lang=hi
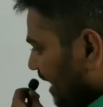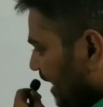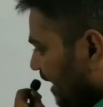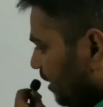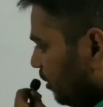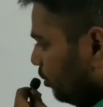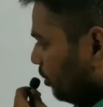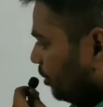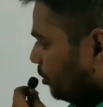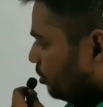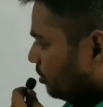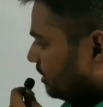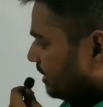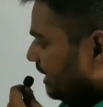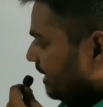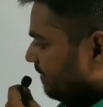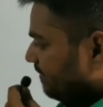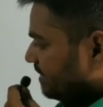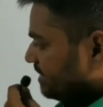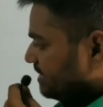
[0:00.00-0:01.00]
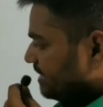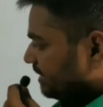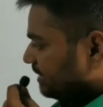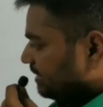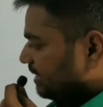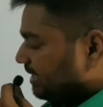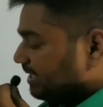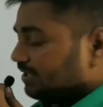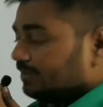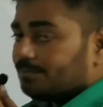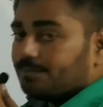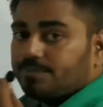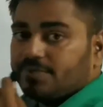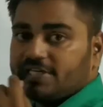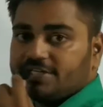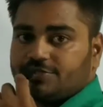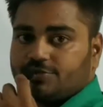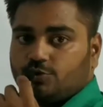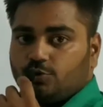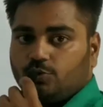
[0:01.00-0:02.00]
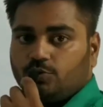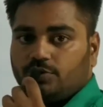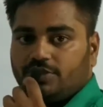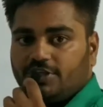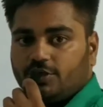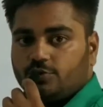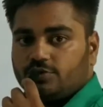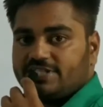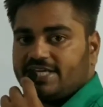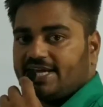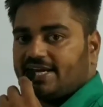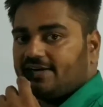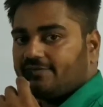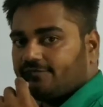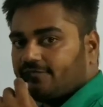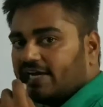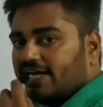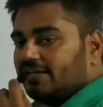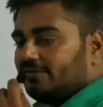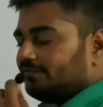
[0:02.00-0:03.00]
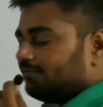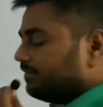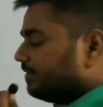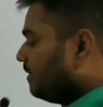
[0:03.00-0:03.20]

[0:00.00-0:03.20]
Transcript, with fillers: ऐड होगी तो थ्री वन जै थ्री प्लस टू ये हो जाएगा फाइव